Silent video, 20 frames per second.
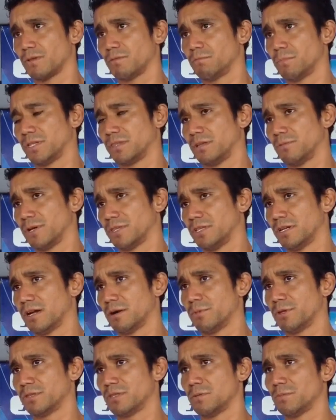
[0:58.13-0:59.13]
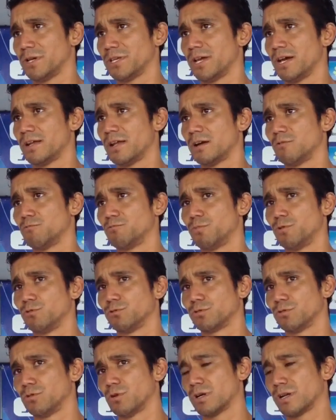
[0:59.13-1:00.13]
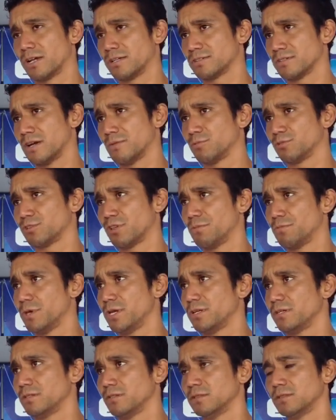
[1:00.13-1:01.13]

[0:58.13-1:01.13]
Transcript: Matemáticamente mañana un punto lo alcanzamos también.